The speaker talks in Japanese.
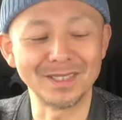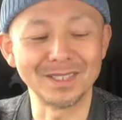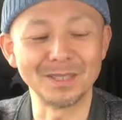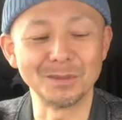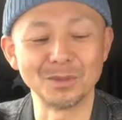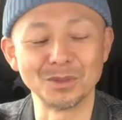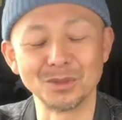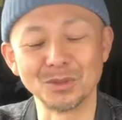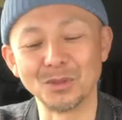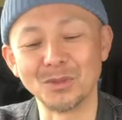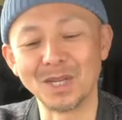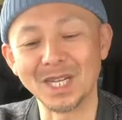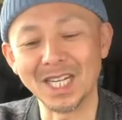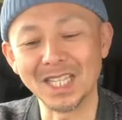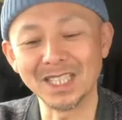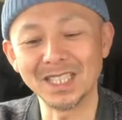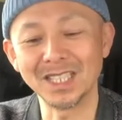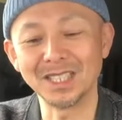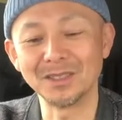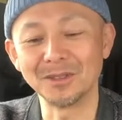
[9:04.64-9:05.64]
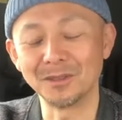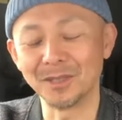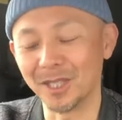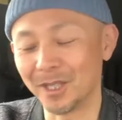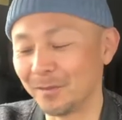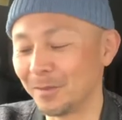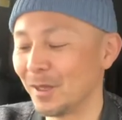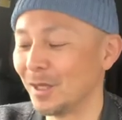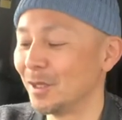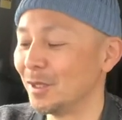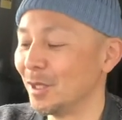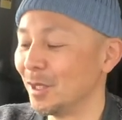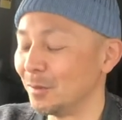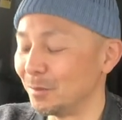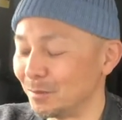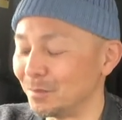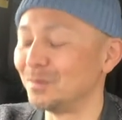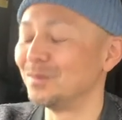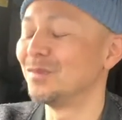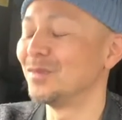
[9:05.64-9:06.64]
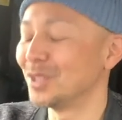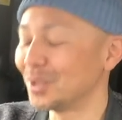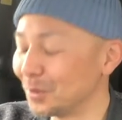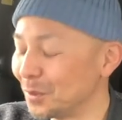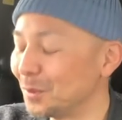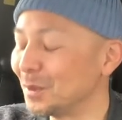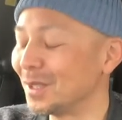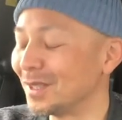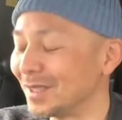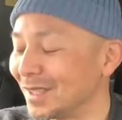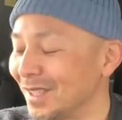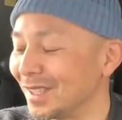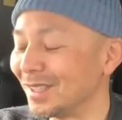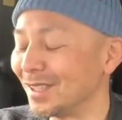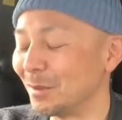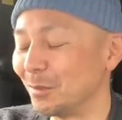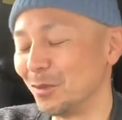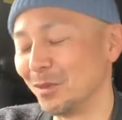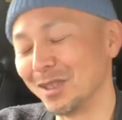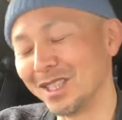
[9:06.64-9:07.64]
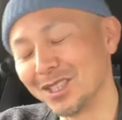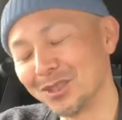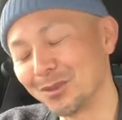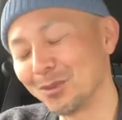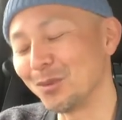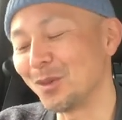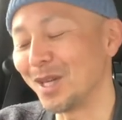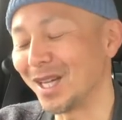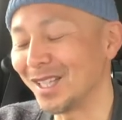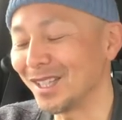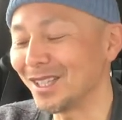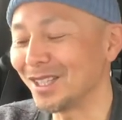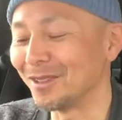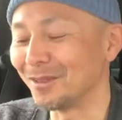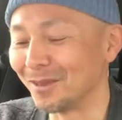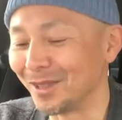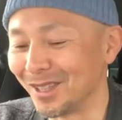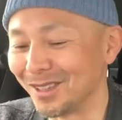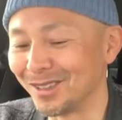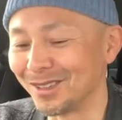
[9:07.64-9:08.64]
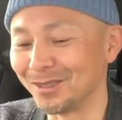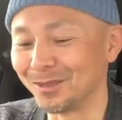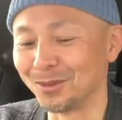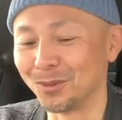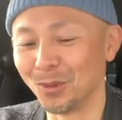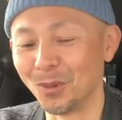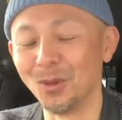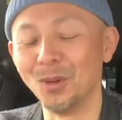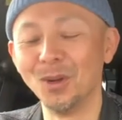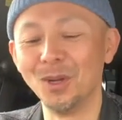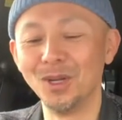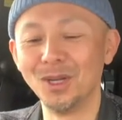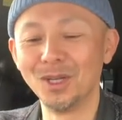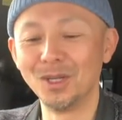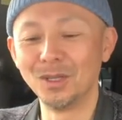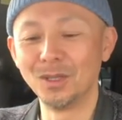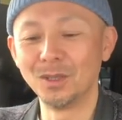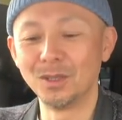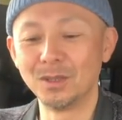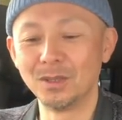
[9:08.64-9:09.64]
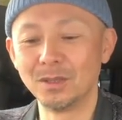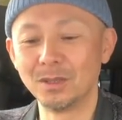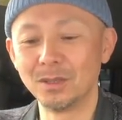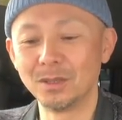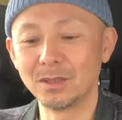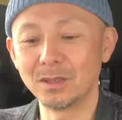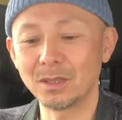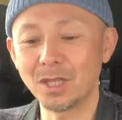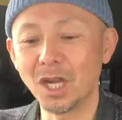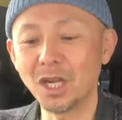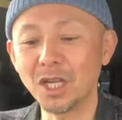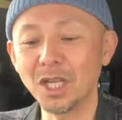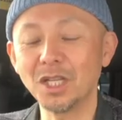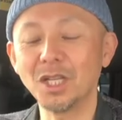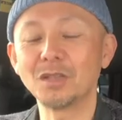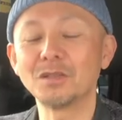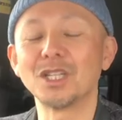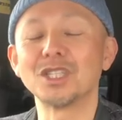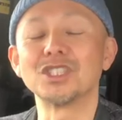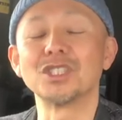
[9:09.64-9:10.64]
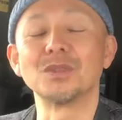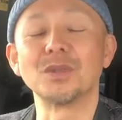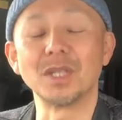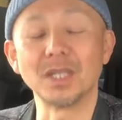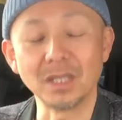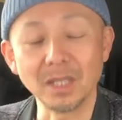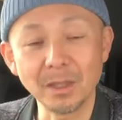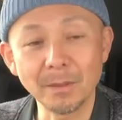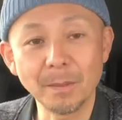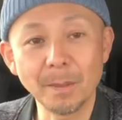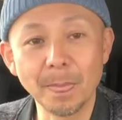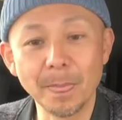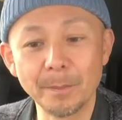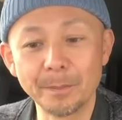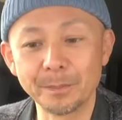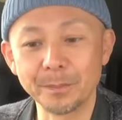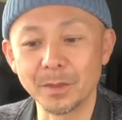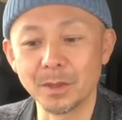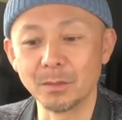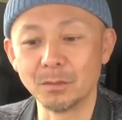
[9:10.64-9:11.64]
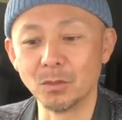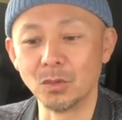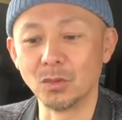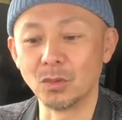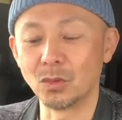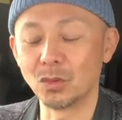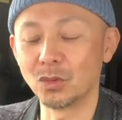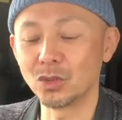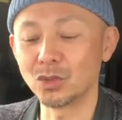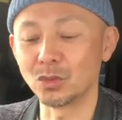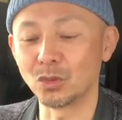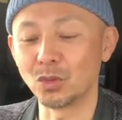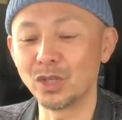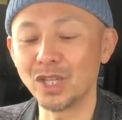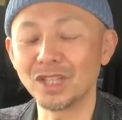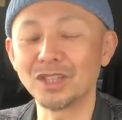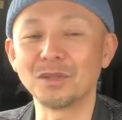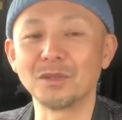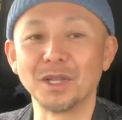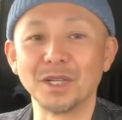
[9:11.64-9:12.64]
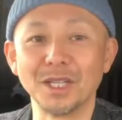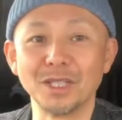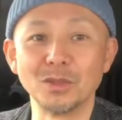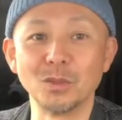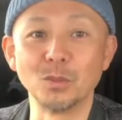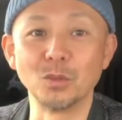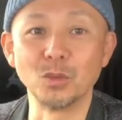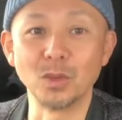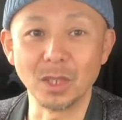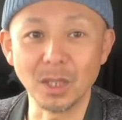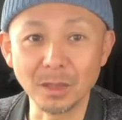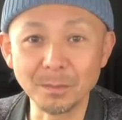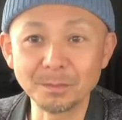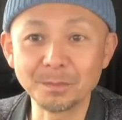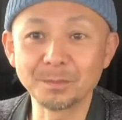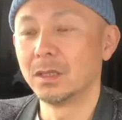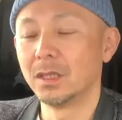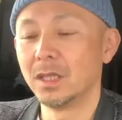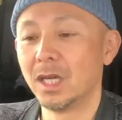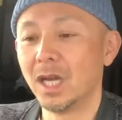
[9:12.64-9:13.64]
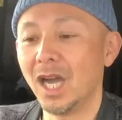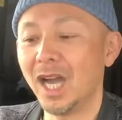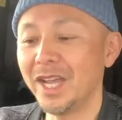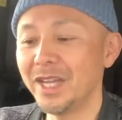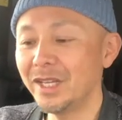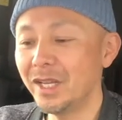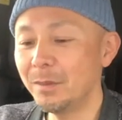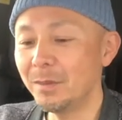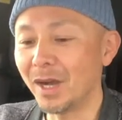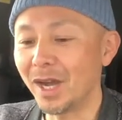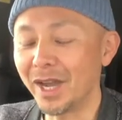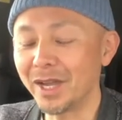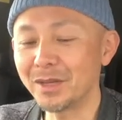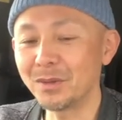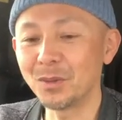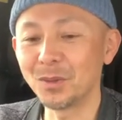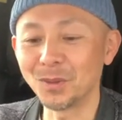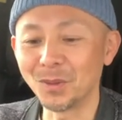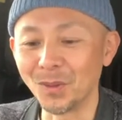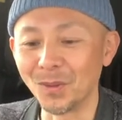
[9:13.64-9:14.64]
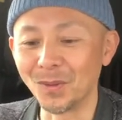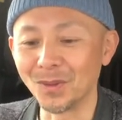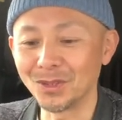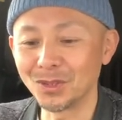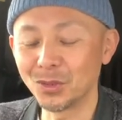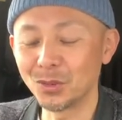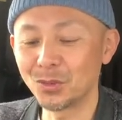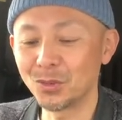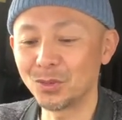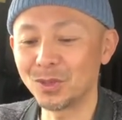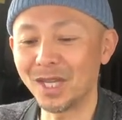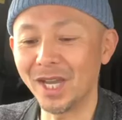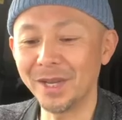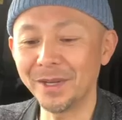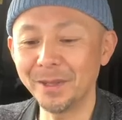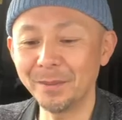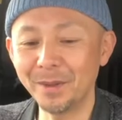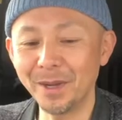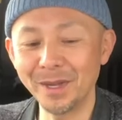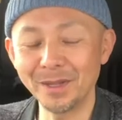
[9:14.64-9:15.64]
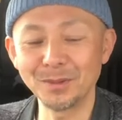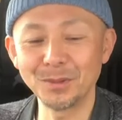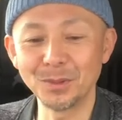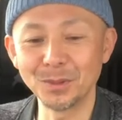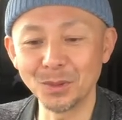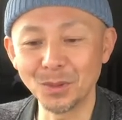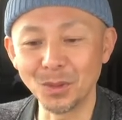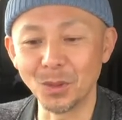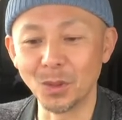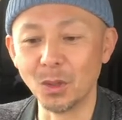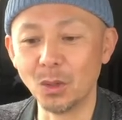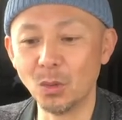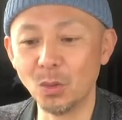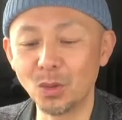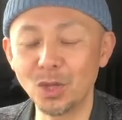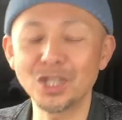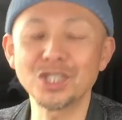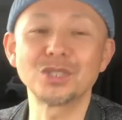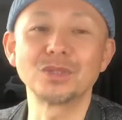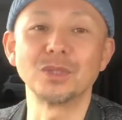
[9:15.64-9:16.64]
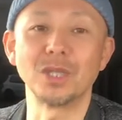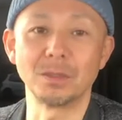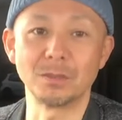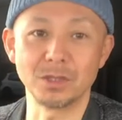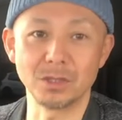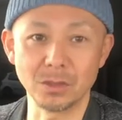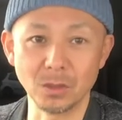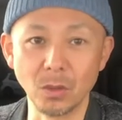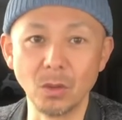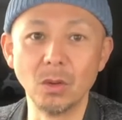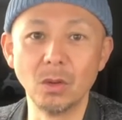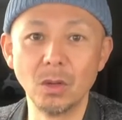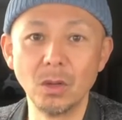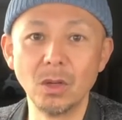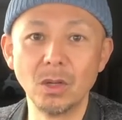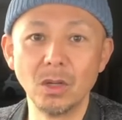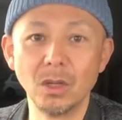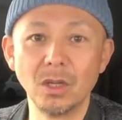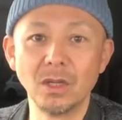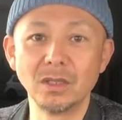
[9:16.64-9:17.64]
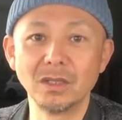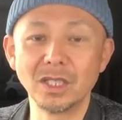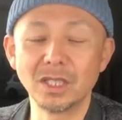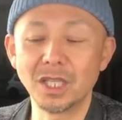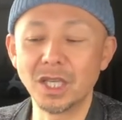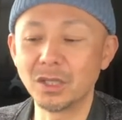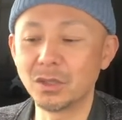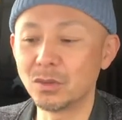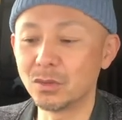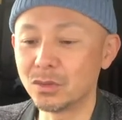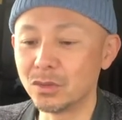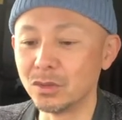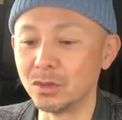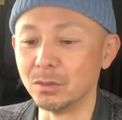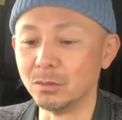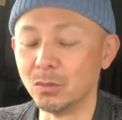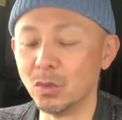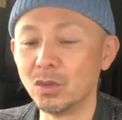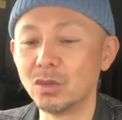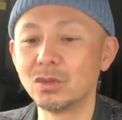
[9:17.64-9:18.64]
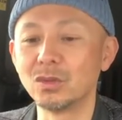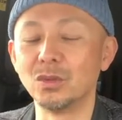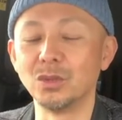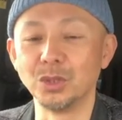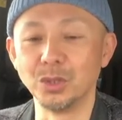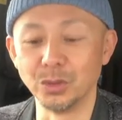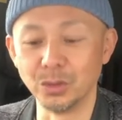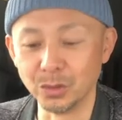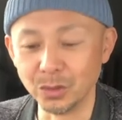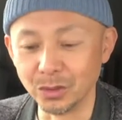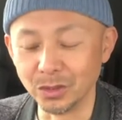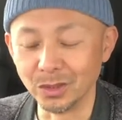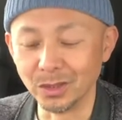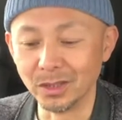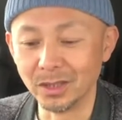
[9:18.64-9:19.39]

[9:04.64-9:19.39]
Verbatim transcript: でもちょっと分かんないんだよね」「うんそうなんだでも私ちょっと分かんないよね」って言うと関係なくなっちゃうからね。もうこの人取り合ってくれないと思うから、入れば入るほどそういうところに入れば入るほどおかしくなりますよ。で結局文句を言う